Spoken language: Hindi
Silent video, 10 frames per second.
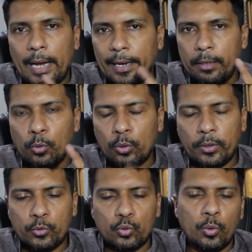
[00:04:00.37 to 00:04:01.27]
आईलिक
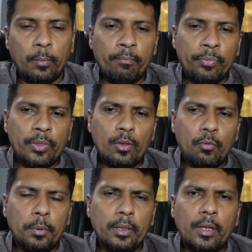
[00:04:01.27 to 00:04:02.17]
बोलते हैं उसको तो
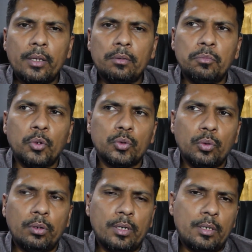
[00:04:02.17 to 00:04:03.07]
वो बनता है
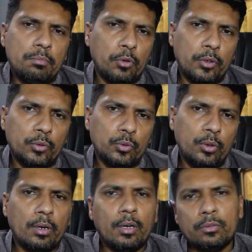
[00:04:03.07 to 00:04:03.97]
200 लेरा पौने 200
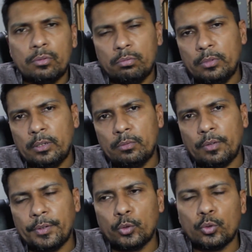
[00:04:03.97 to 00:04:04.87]
लेरा
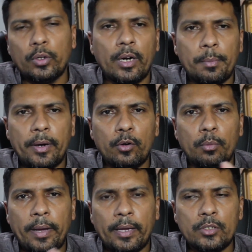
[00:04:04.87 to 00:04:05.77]
सवा 200 लेरा डिपेंड ऑन
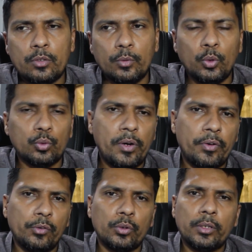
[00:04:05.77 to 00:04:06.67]
पैकेज तो वो 200
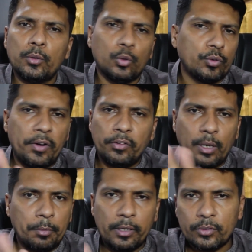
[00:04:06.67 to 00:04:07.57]
एंट्रीज होती हैं तो 200 एंट्रीज
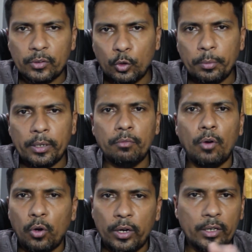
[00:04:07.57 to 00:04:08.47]
आप नहीं कर सकते हो भाई
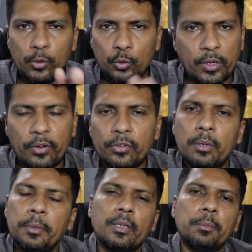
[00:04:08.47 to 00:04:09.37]
व्लॉगर की 200 एंट्रीज
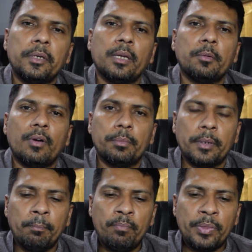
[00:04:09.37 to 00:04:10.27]
नहीं बनती महीने में वहाँ पर